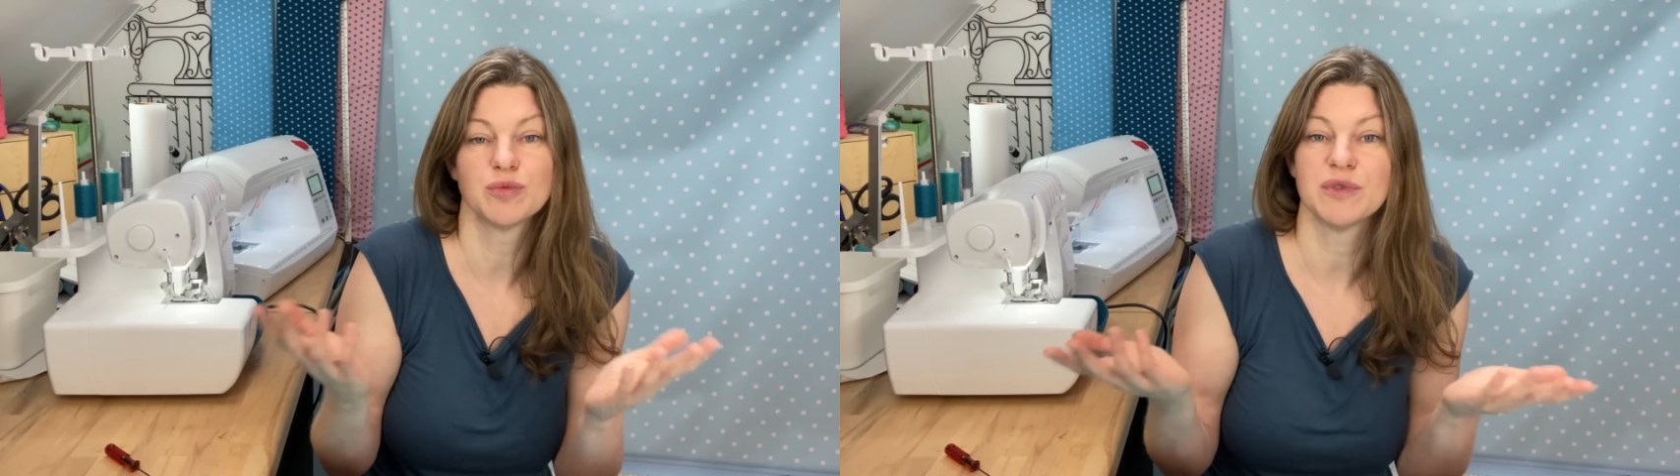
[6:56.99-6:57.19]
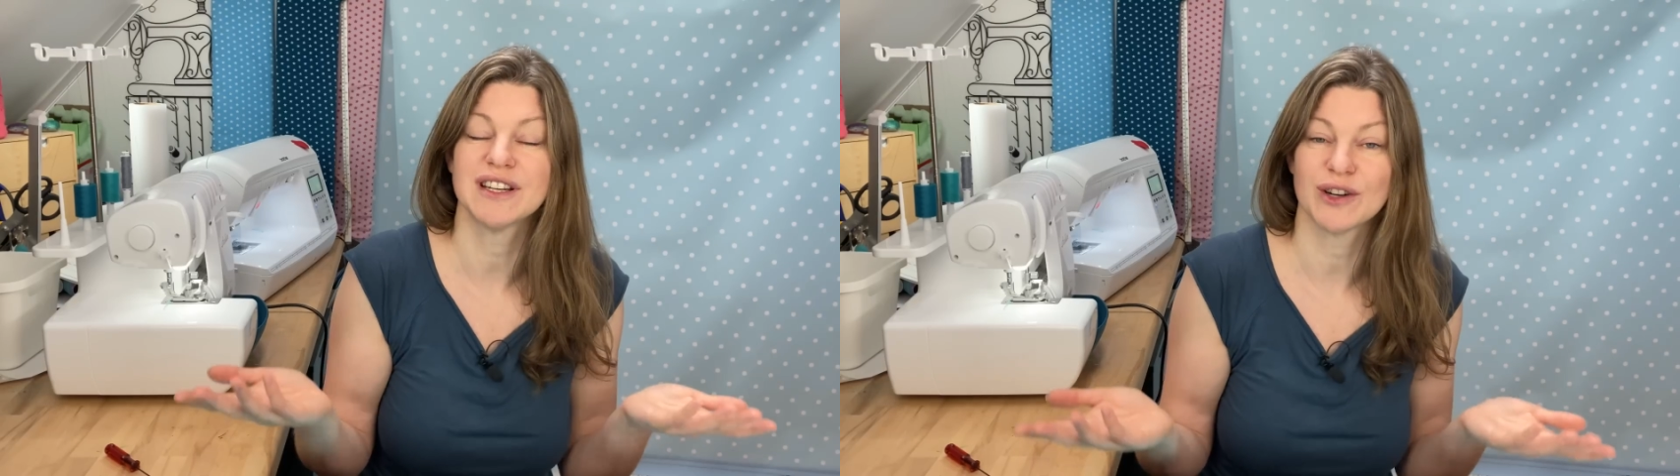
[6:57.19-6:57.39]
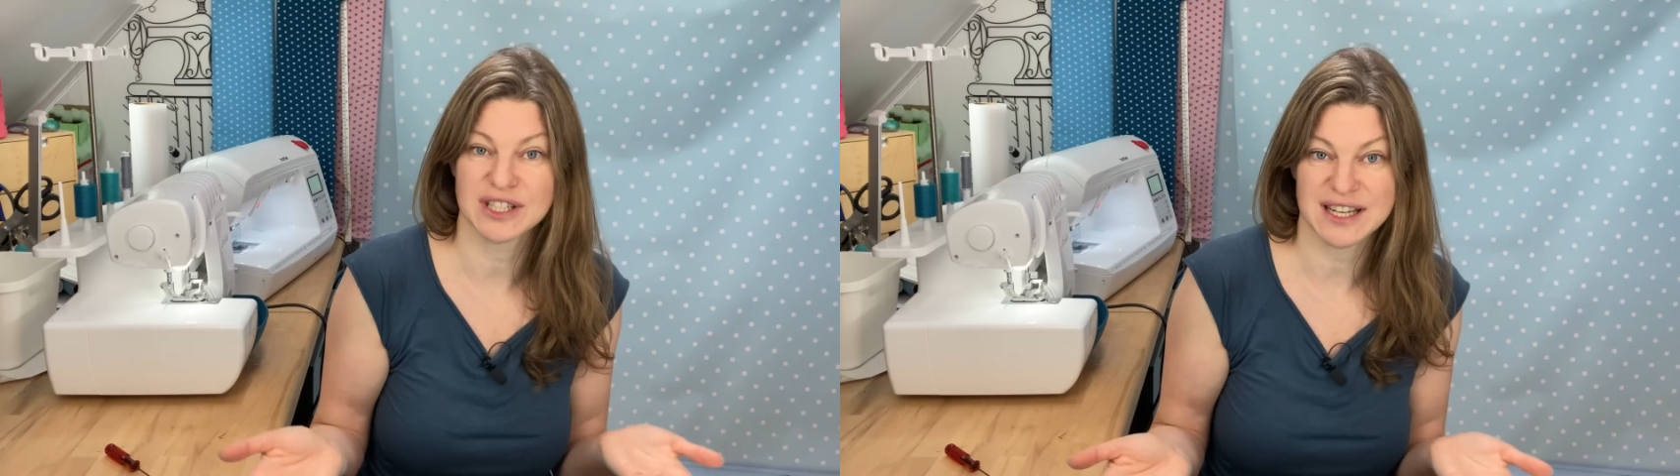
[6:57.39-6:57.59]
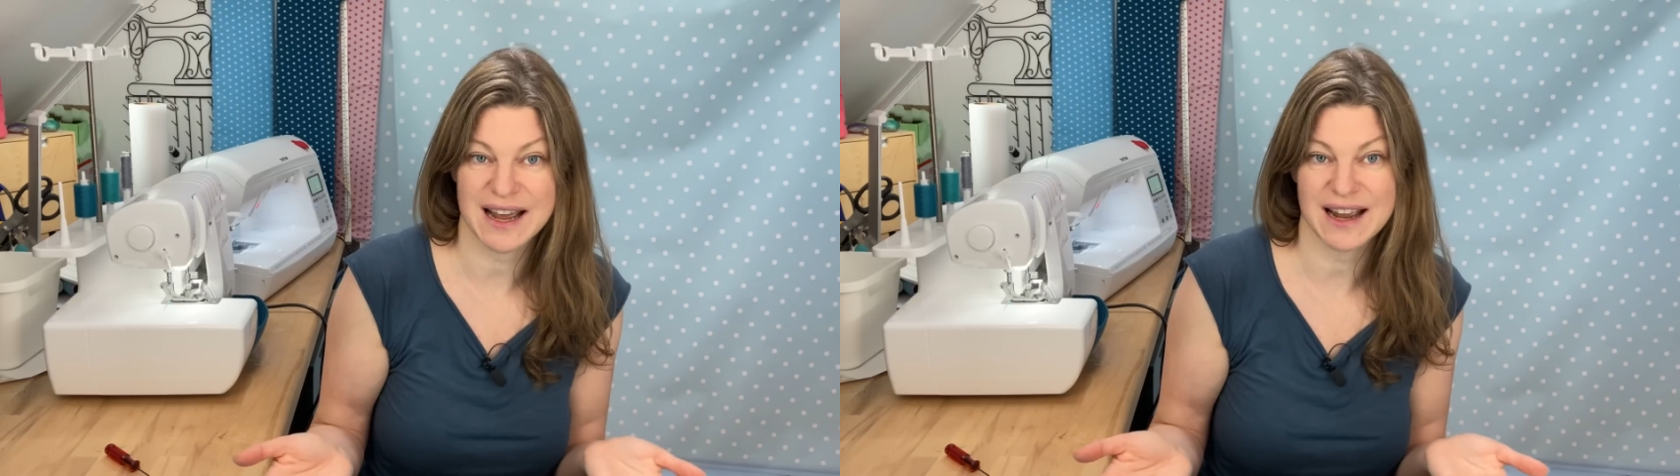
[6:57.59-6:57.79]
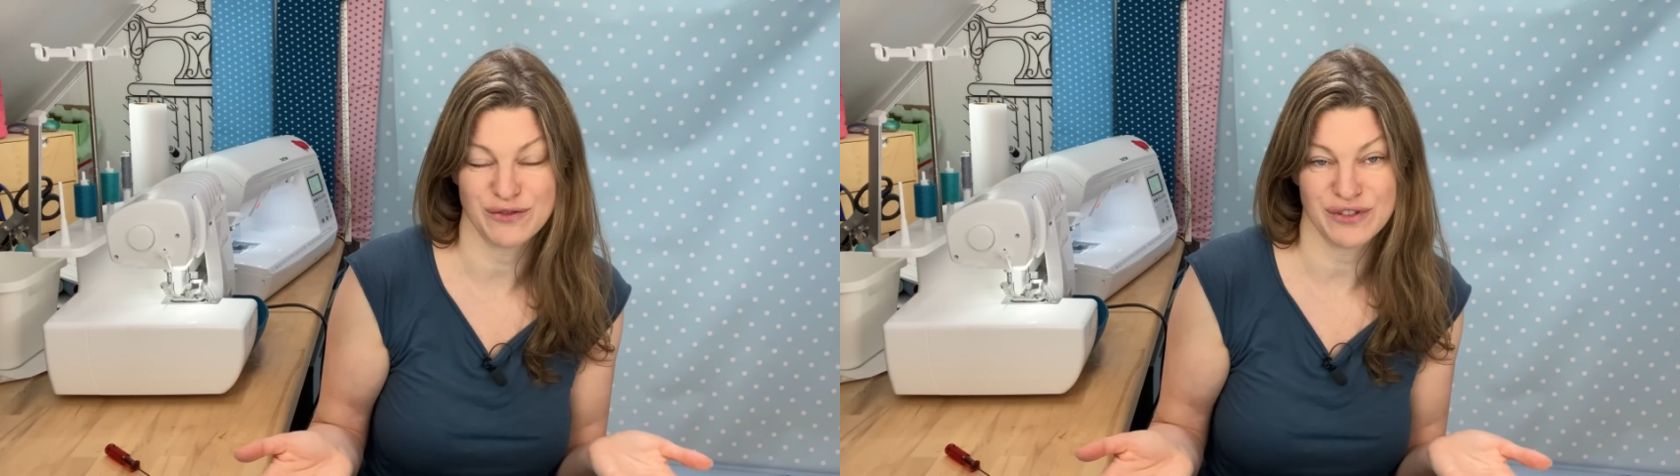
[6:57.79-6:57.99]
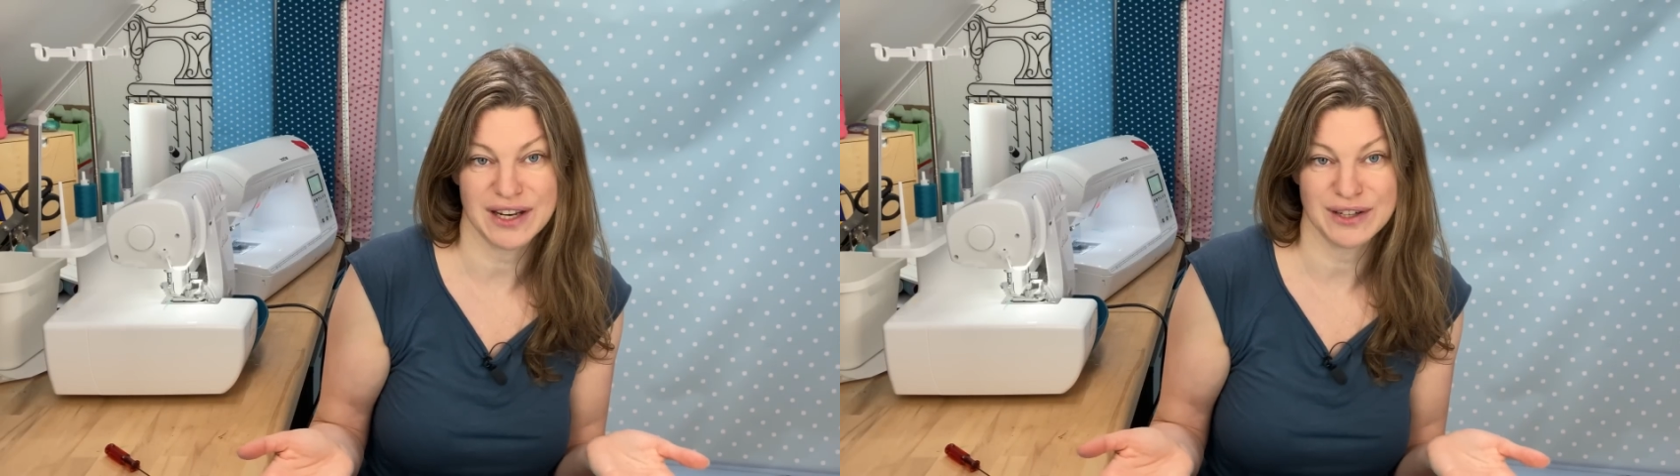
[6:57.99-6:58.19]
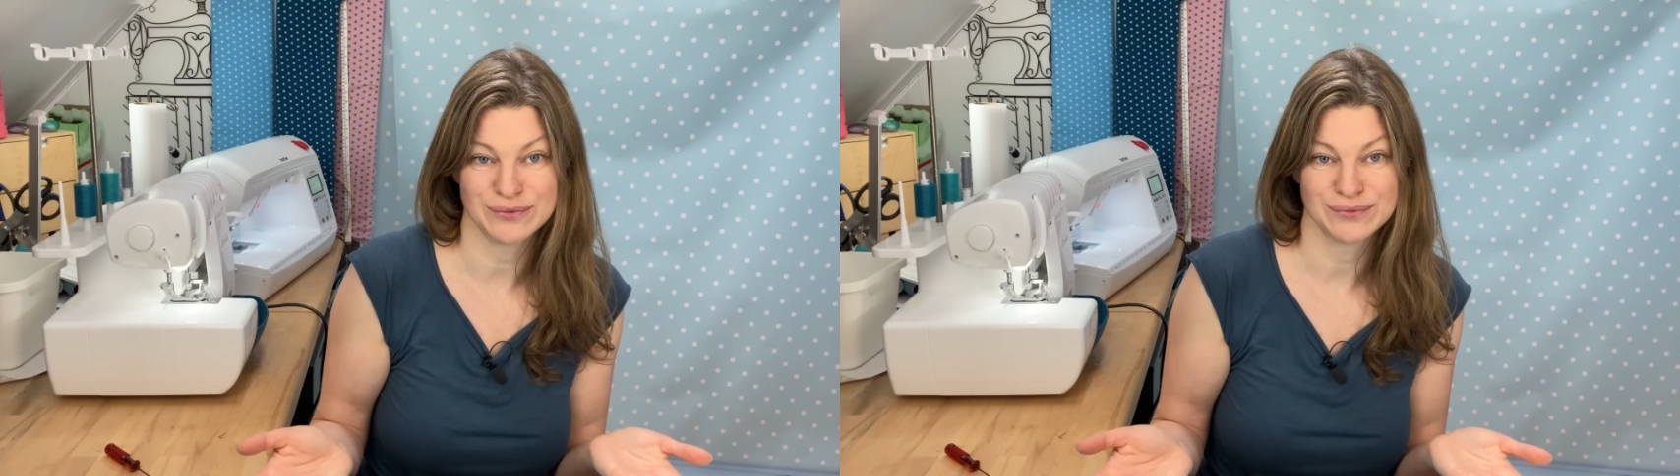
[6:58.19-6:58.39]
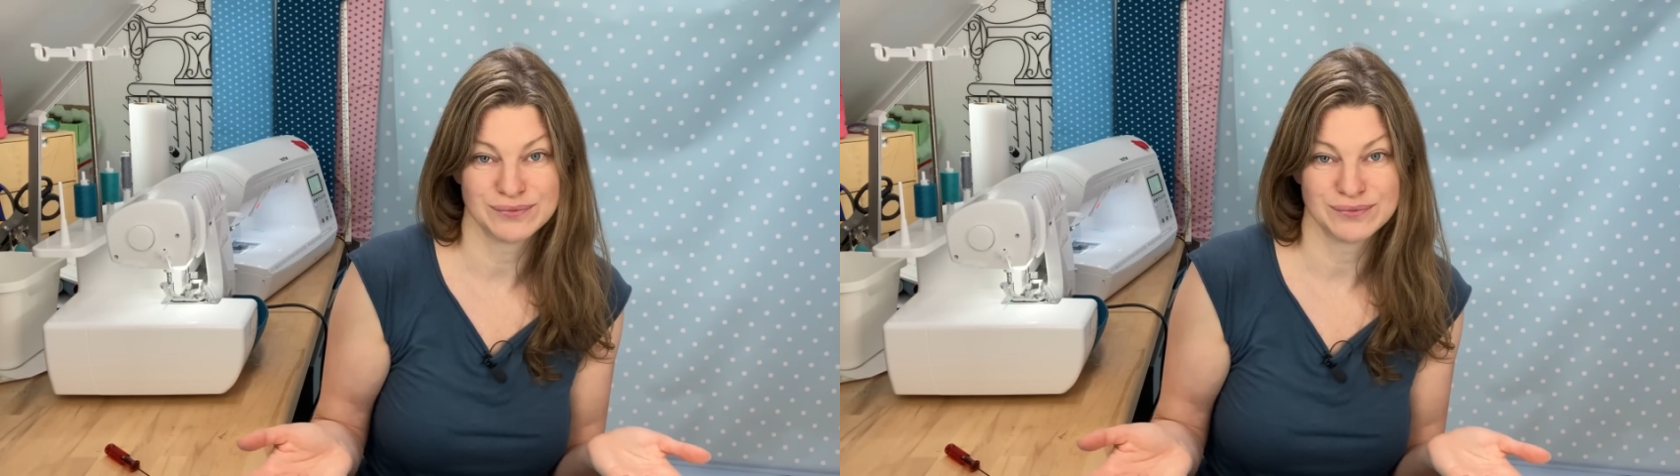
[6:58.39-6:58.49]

später auch tragen werden.